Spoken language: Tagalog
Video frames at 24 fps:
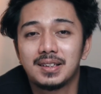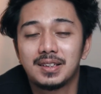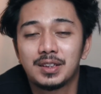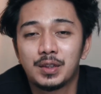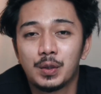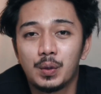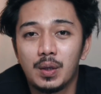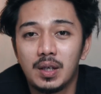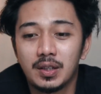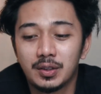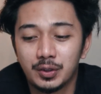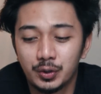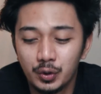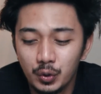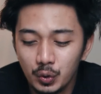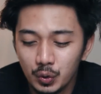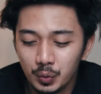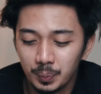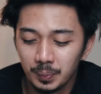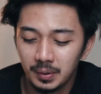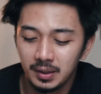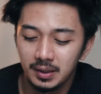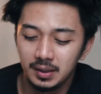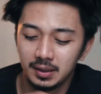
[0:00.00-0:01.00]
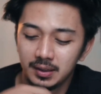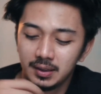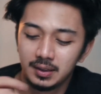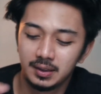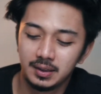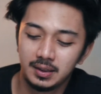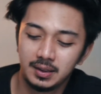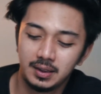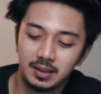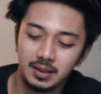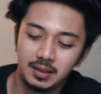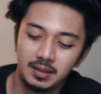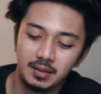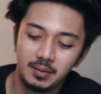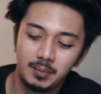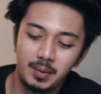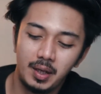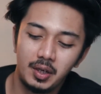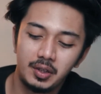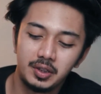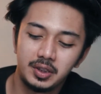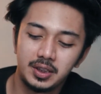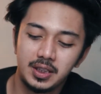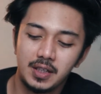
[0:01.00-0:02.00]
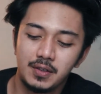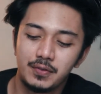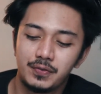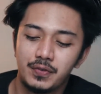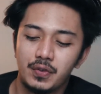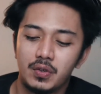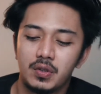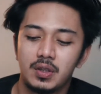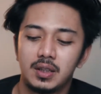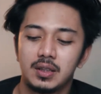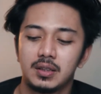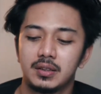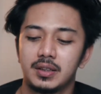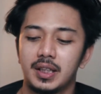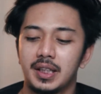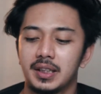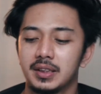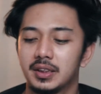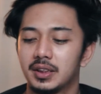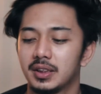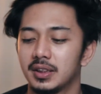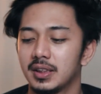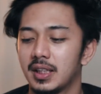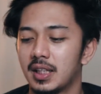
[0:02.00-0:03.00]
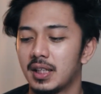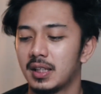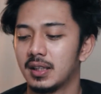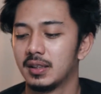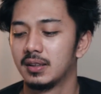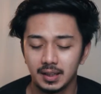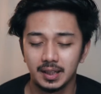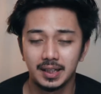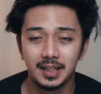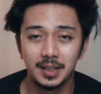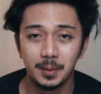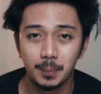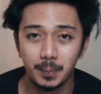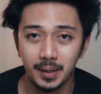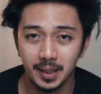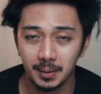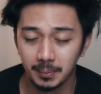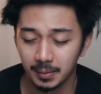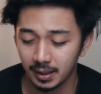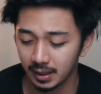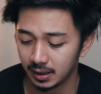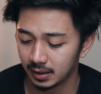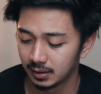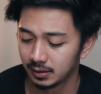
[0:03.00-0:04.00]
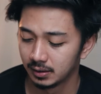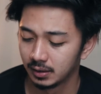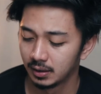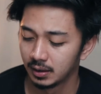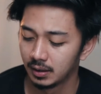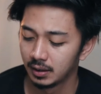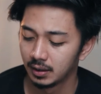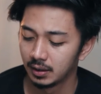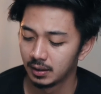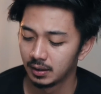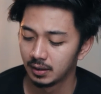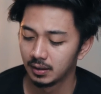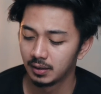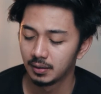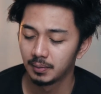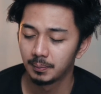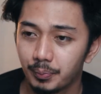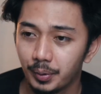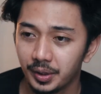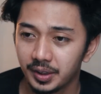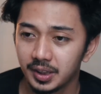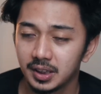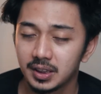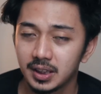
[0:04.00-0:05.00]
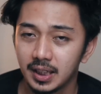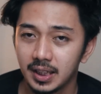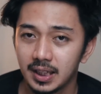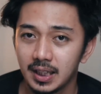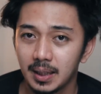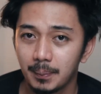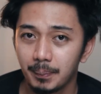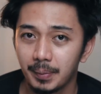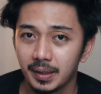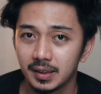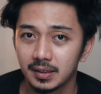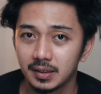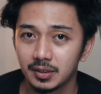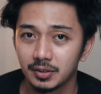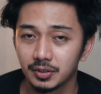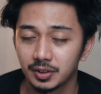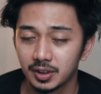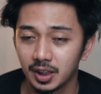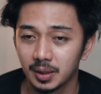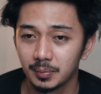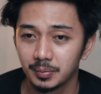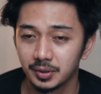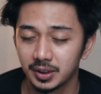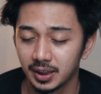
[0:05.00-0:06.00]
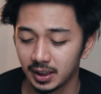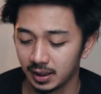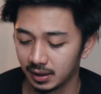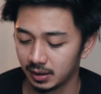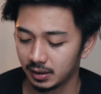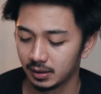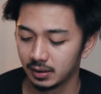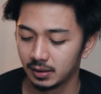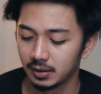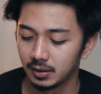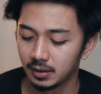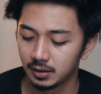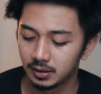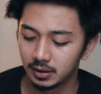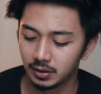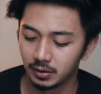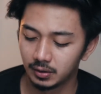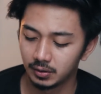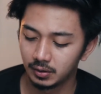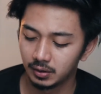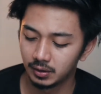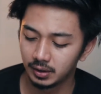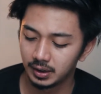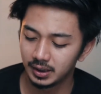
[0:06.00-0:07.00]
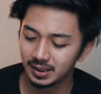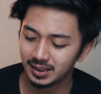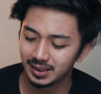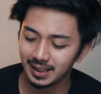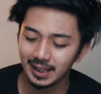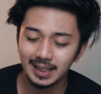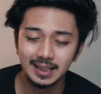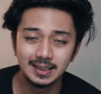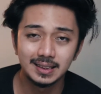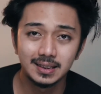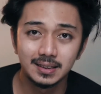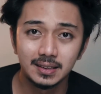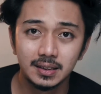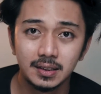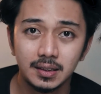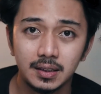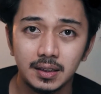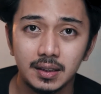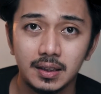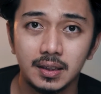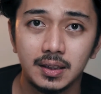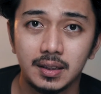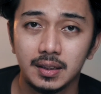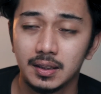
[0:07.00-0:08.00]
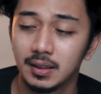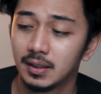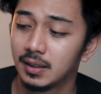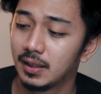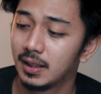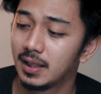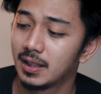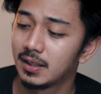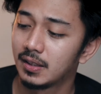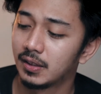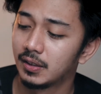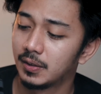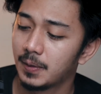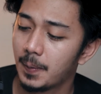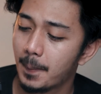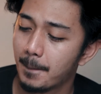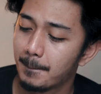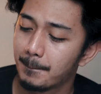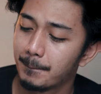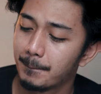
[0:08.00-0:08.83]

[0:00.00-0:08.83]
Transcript: So, ang zoom, meron siyang focal range na nag-iiba-iba. Pwede niya ilapit yung subject. So, on this case, ito,